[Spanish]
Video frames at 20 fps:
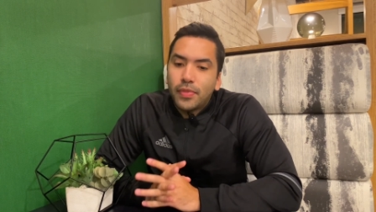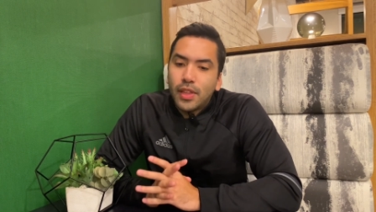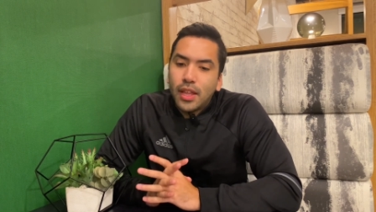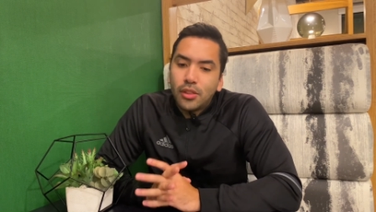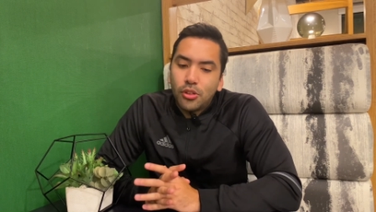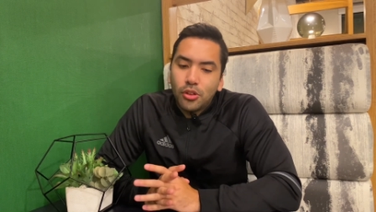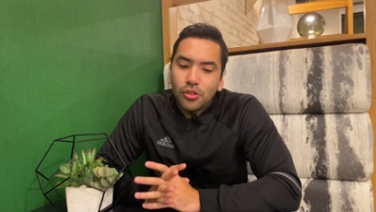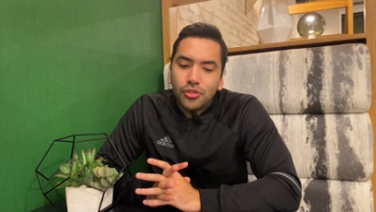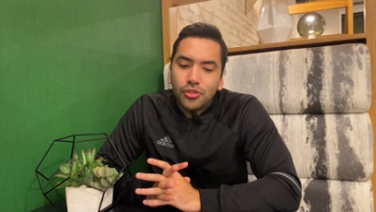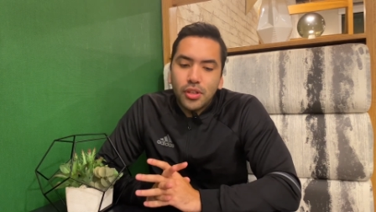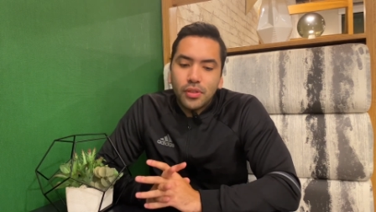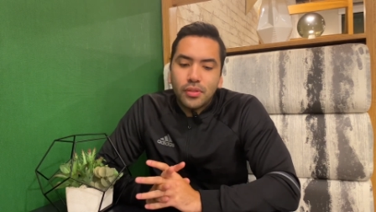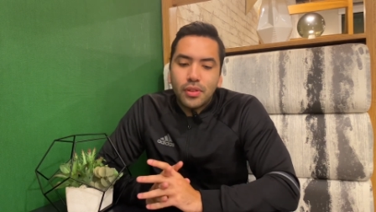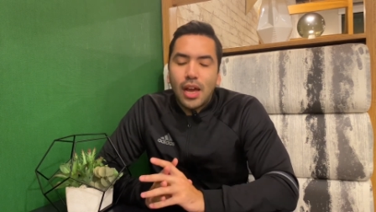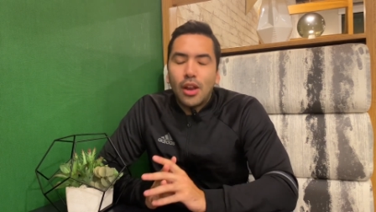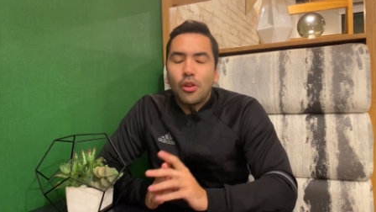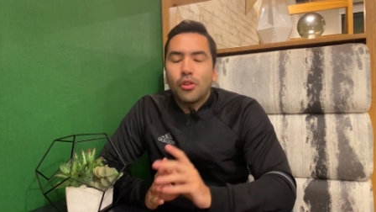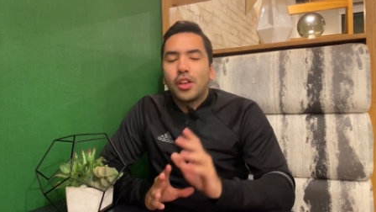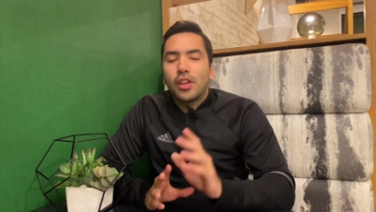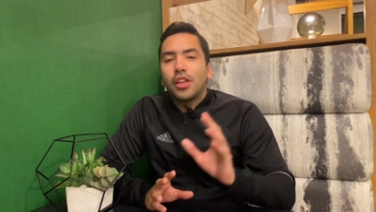Entonces,
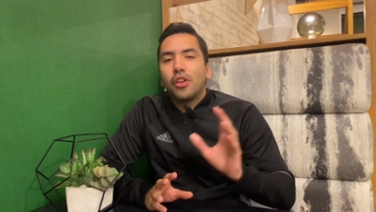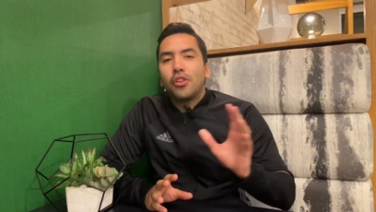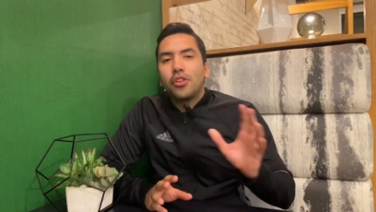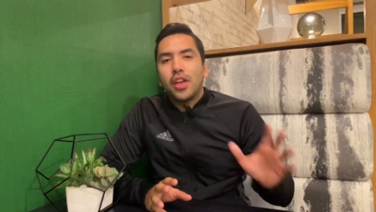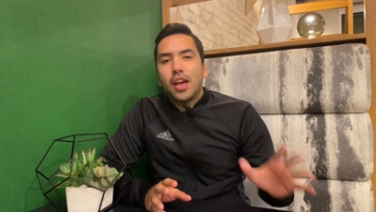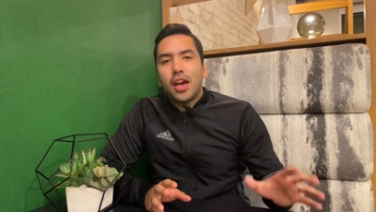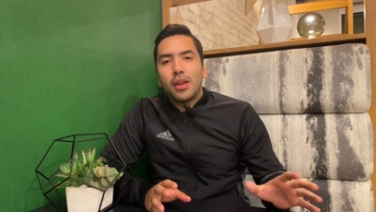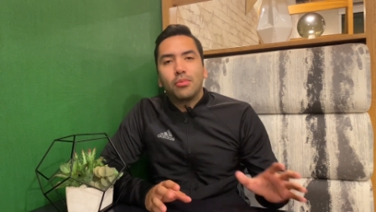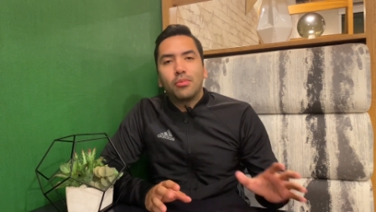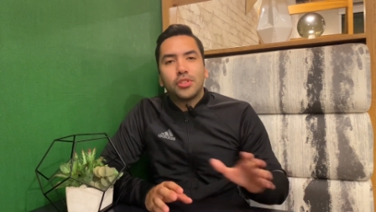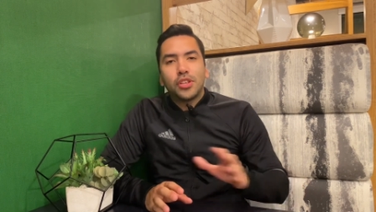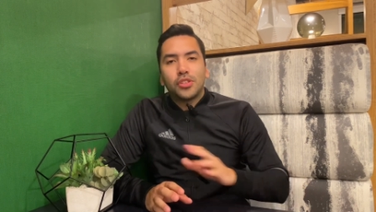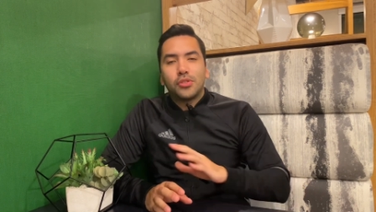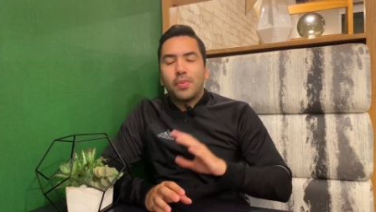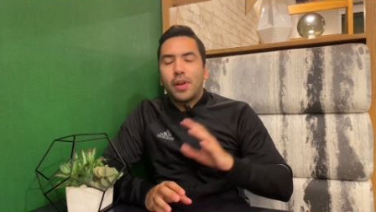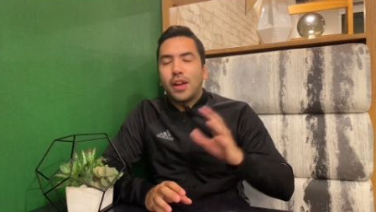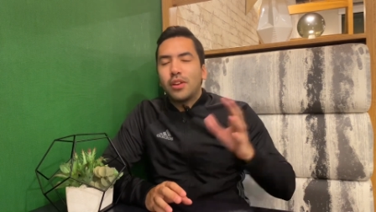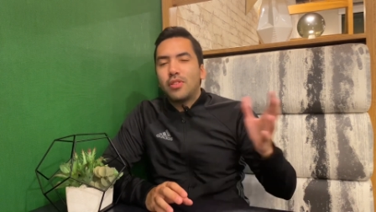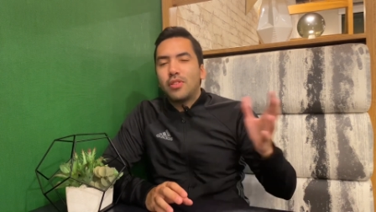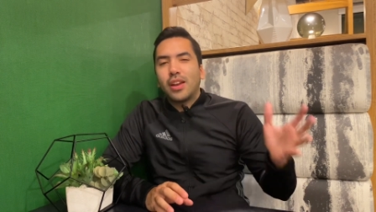a lo que quiero llegar, muchachos,
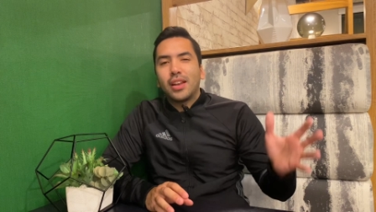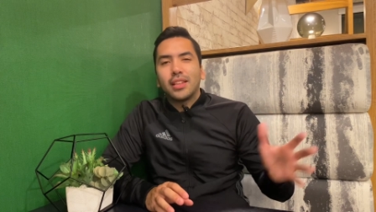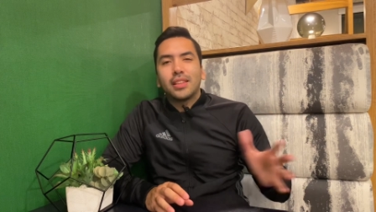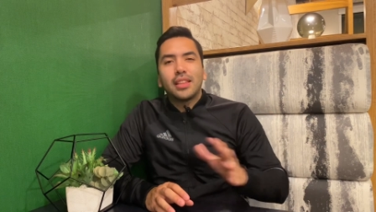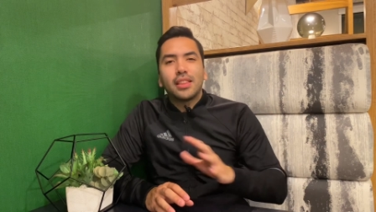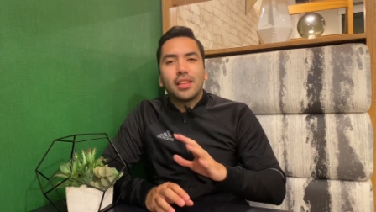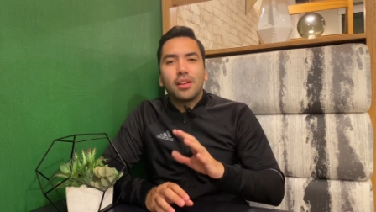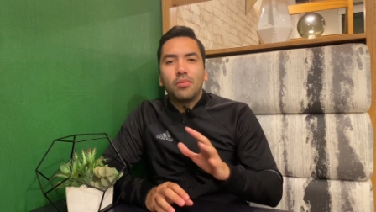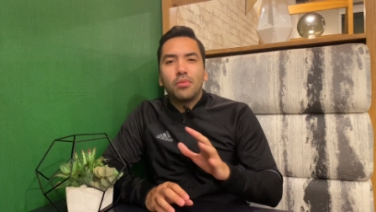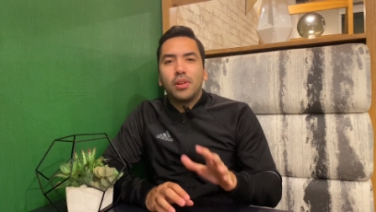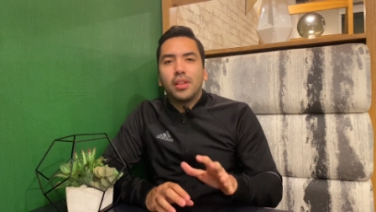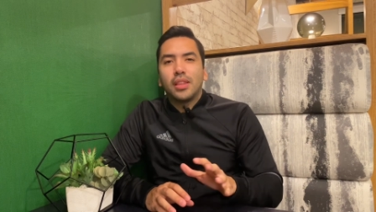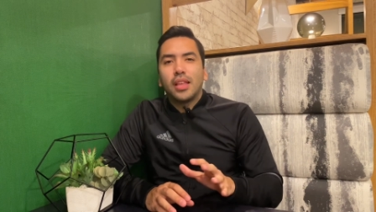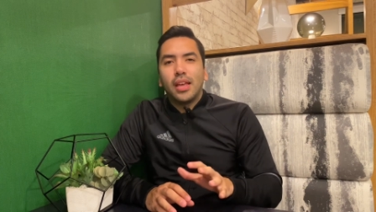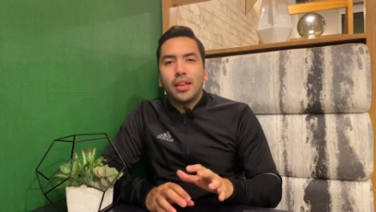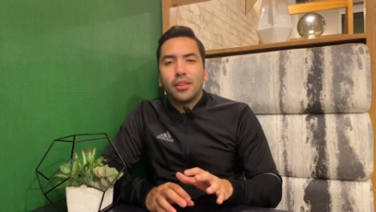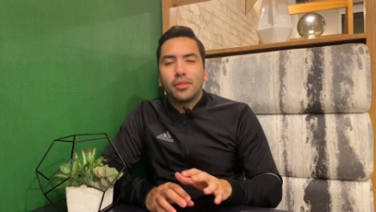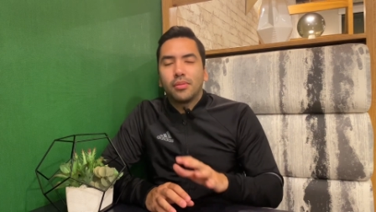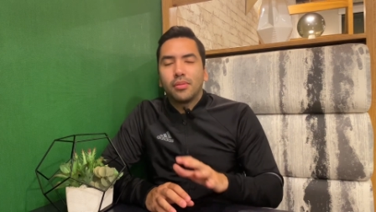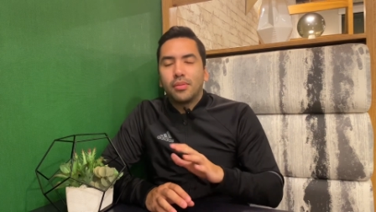para no darle tanta vuelta
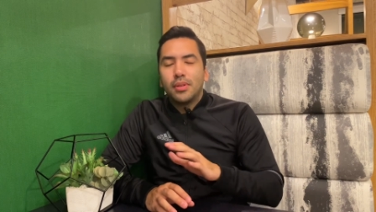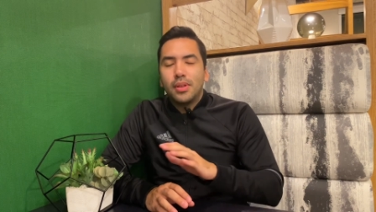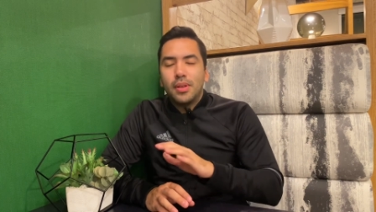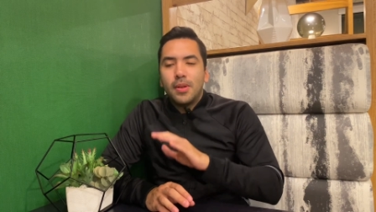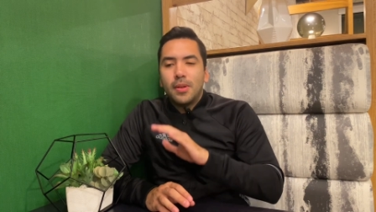a esto.